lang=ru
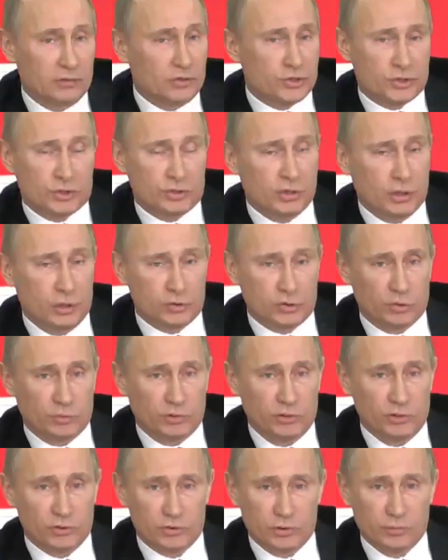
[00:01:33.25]
считая, что мы
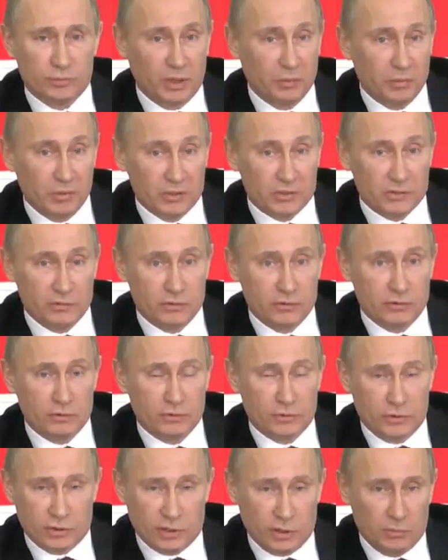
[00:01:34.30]
должны препятствовать.
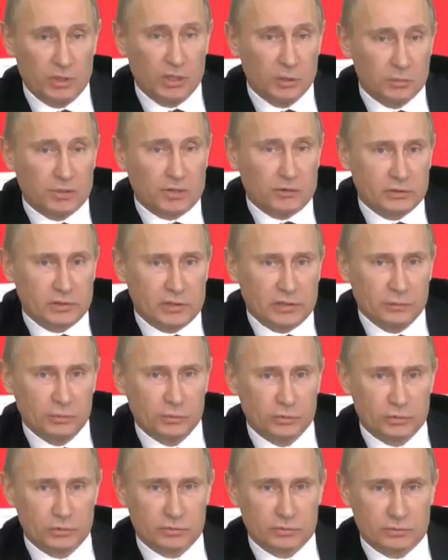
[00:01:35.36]
Человек имеет право на
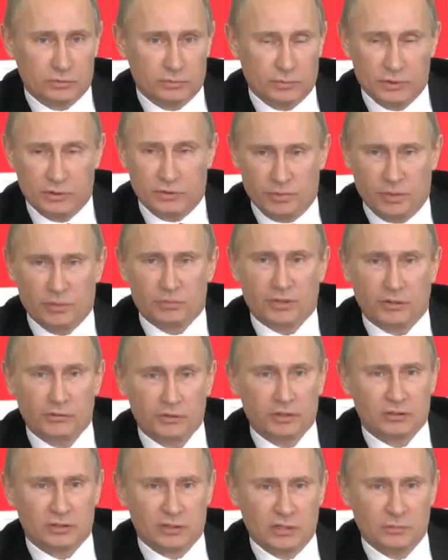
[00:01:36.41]
работу, имеет, имеет право
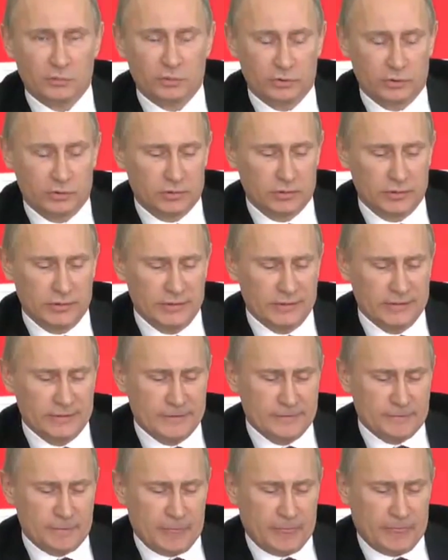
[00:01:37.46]
где-то работать.
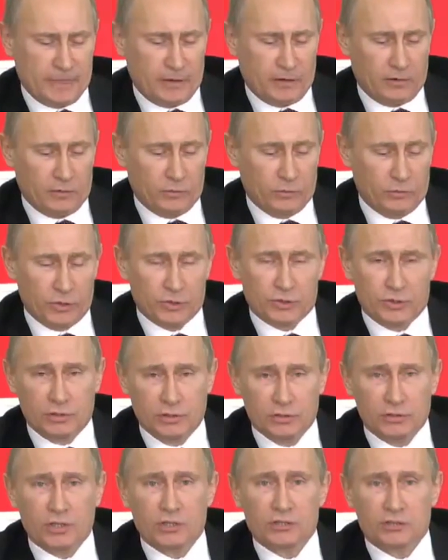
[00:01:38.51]
А, у нас же не
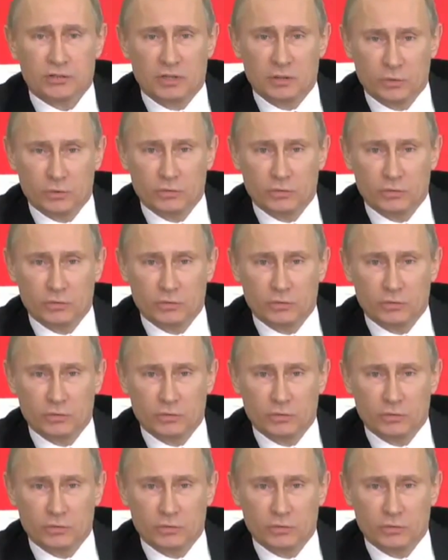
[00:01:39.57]
37-й